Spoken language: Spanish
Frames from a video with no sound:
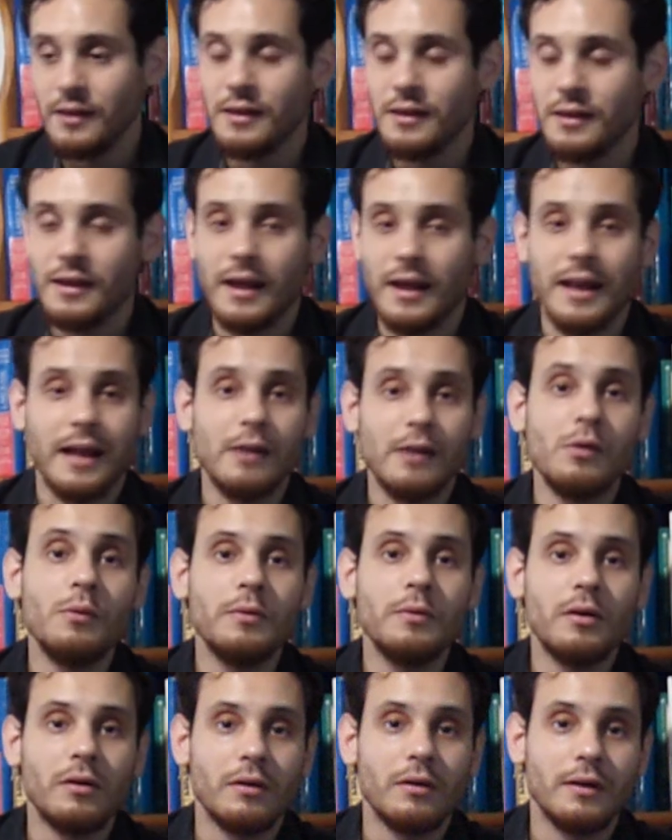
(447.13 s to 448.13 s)
y el
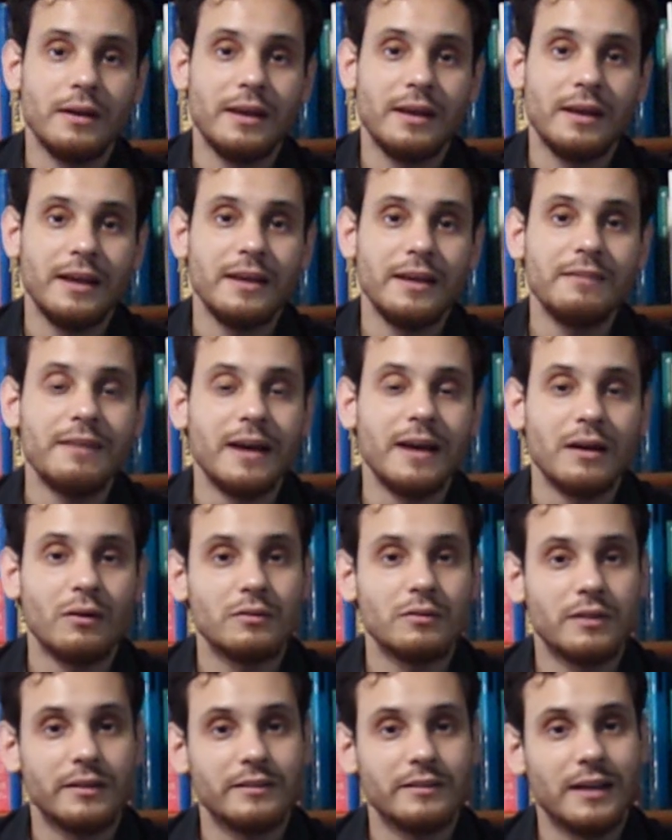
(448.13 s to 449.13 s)
alumno le iba a
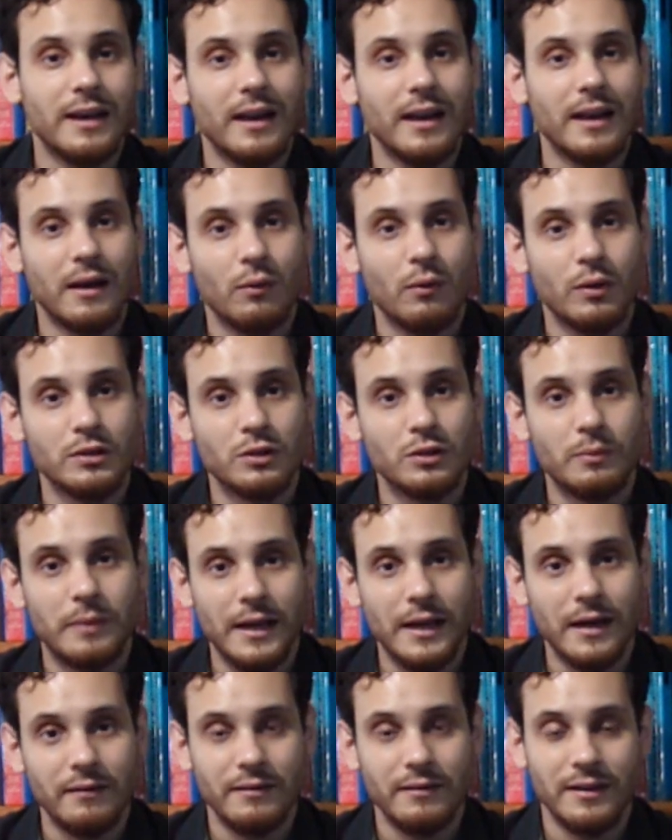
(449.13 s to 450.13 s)
contestar las cuatro
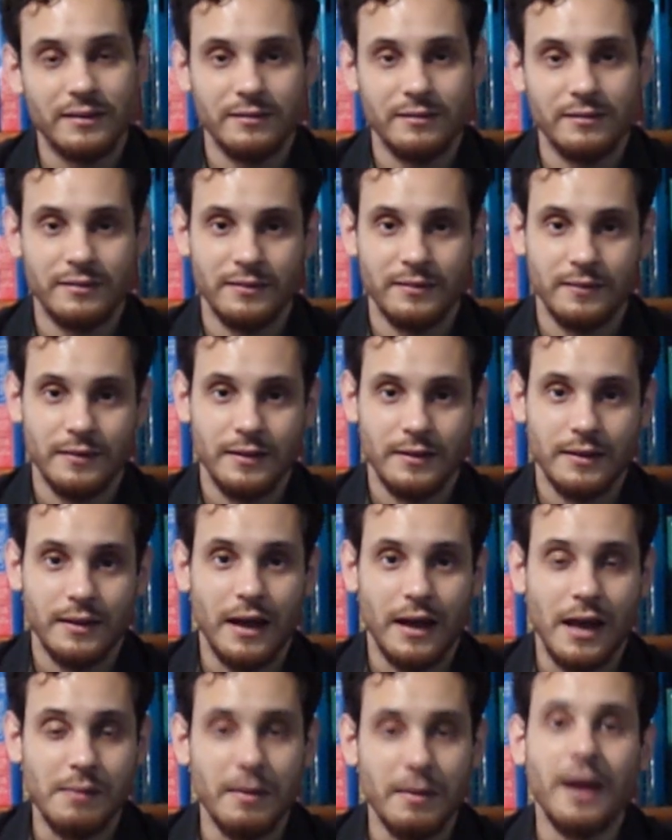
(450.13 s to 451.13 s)
palabras
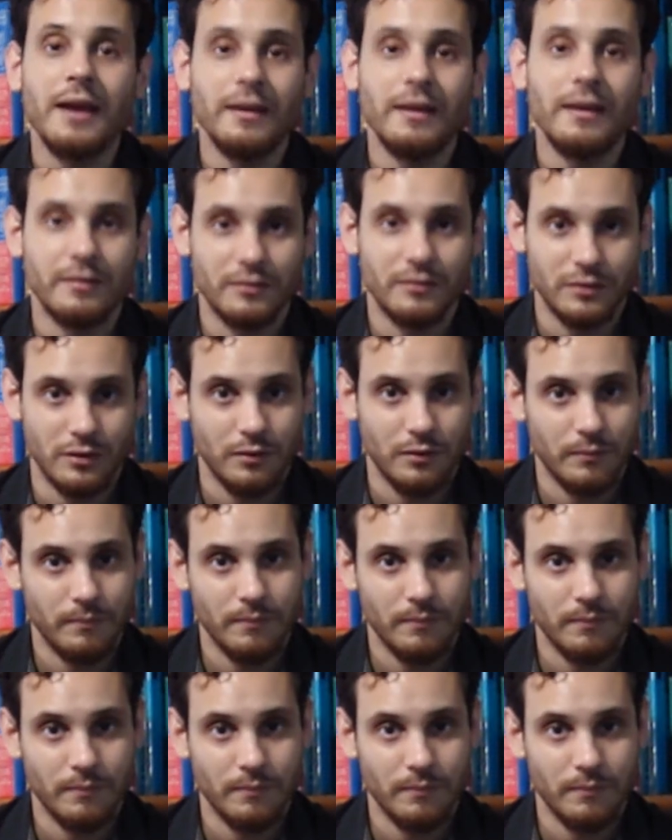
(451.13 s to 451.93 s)
al maestro,